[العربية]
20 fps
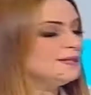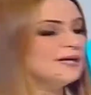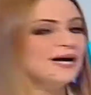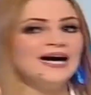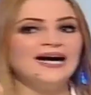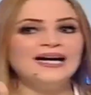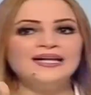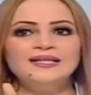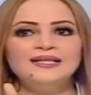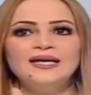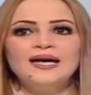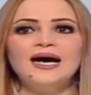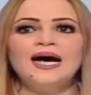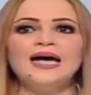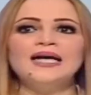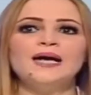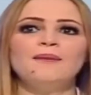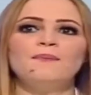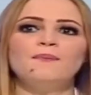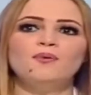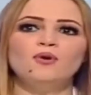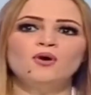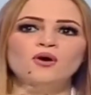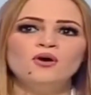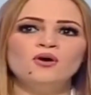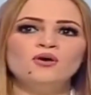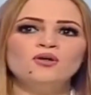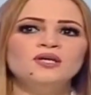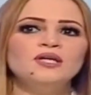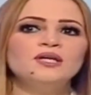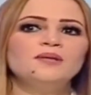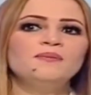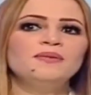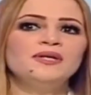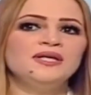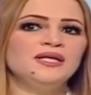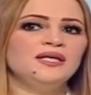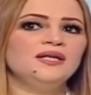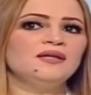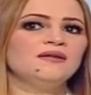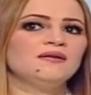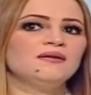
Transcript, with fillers: عندها انابور للمريض